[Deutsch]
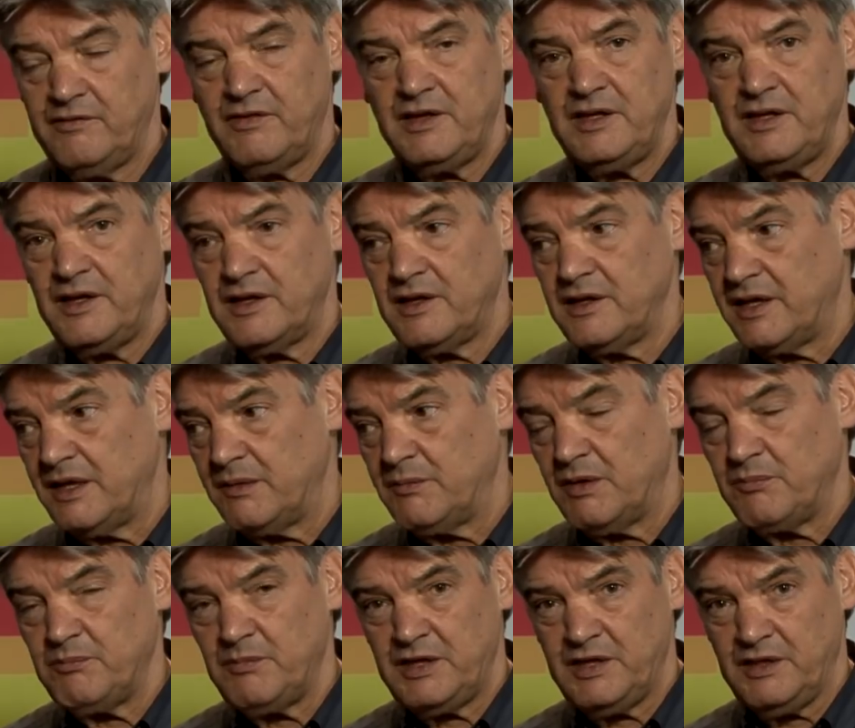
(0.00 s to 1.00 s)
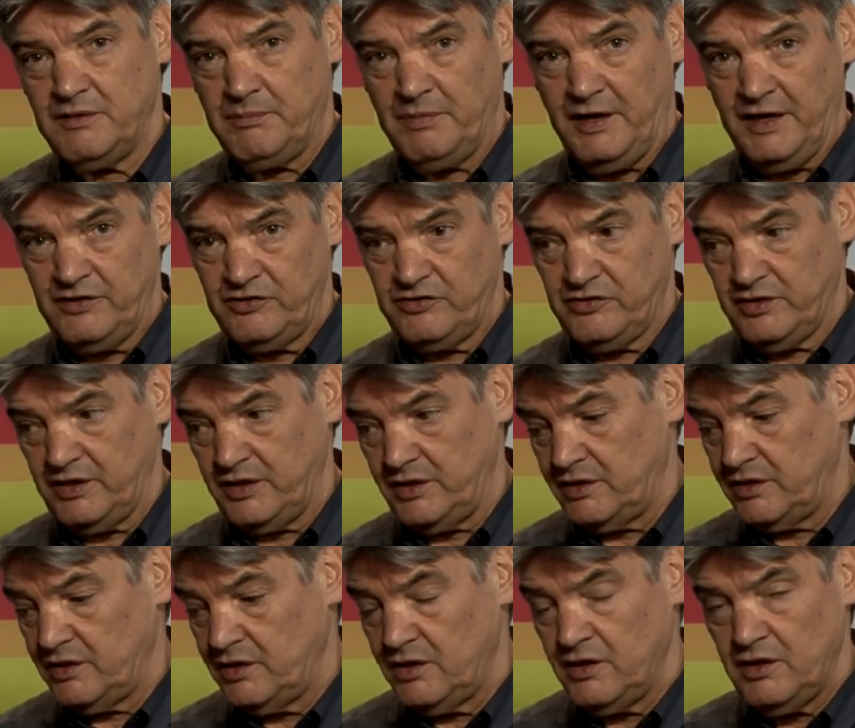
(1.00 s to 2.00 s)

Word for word: Wenn irgendjemand mit dabei steht